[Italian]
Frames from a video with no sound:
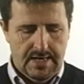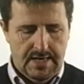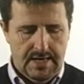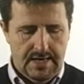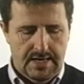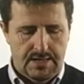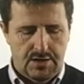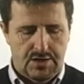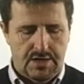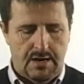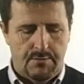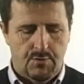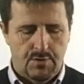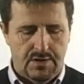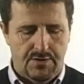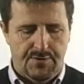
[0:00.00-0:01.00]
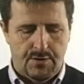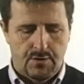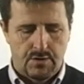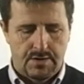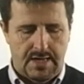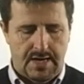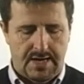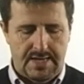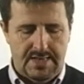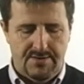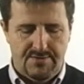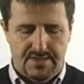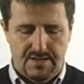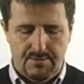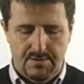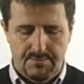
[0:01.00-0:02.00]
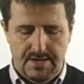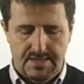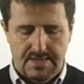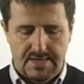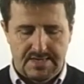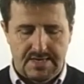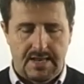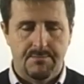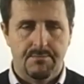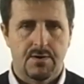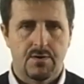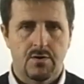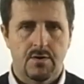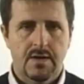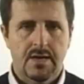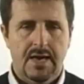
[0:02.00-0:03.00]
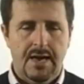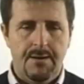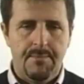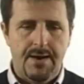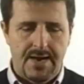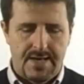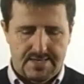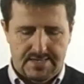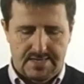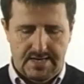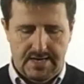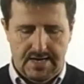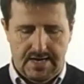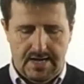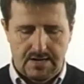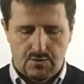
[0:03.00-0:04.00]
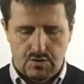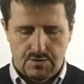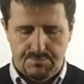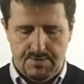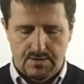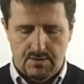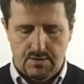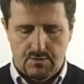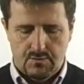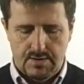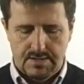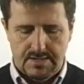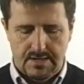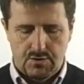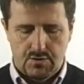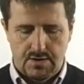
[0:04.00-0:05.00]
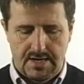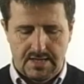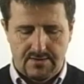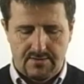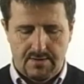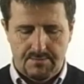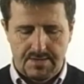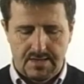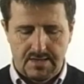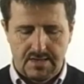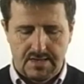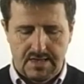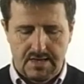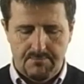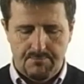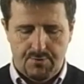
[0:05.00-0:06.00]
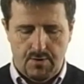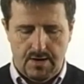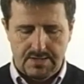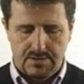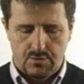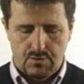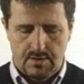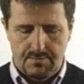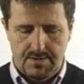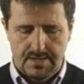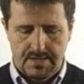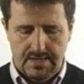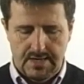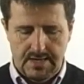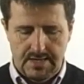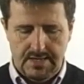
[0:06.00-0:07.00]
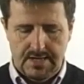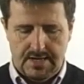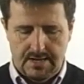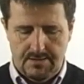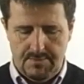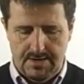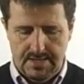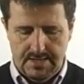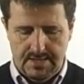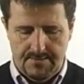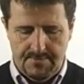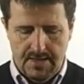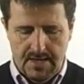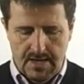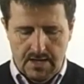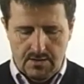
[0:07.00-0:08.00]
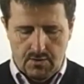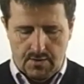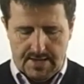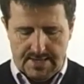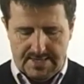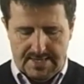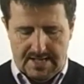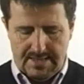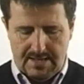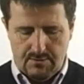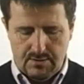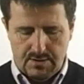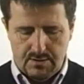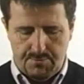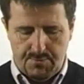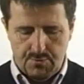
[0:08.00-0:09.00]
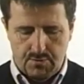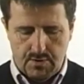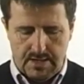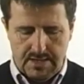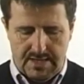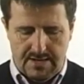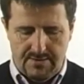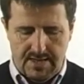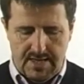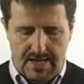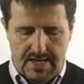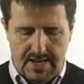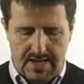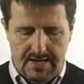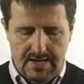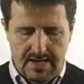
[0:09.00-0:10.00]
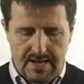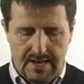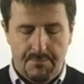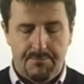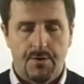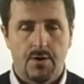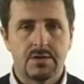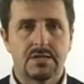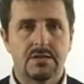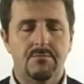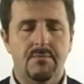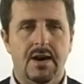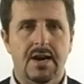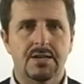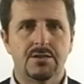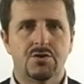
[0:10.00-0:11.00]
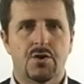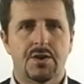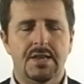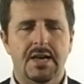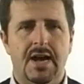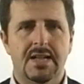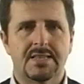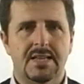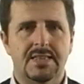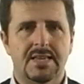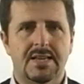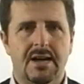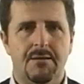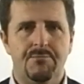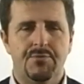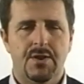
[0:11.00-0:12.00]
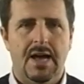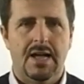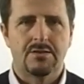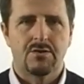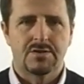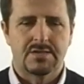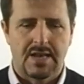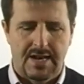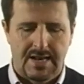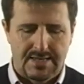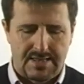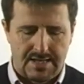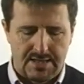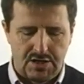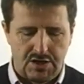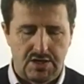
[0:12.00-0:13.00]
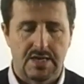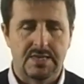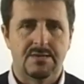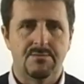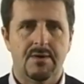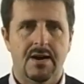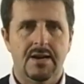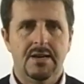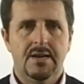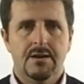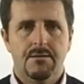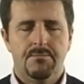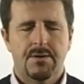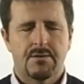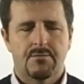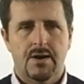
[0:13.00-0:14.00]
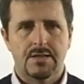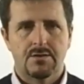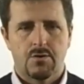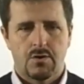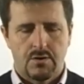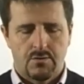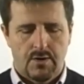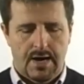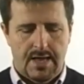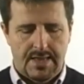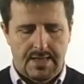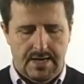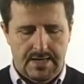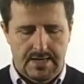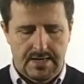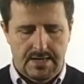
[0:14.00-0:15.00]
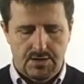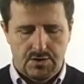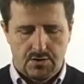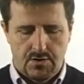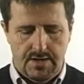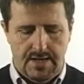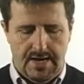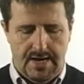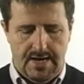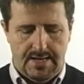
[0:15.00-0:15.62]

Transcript: eh, diciamo, difficoltà che inevitabilmente sarebbero emerse al cospetto di questa giornata veramente di tempo assolutamente inclemente. Non resta altro a questo punto che andare a vedere la prossima giornata di campionato, sarà la tredicesima per quanto riguarda il girone A,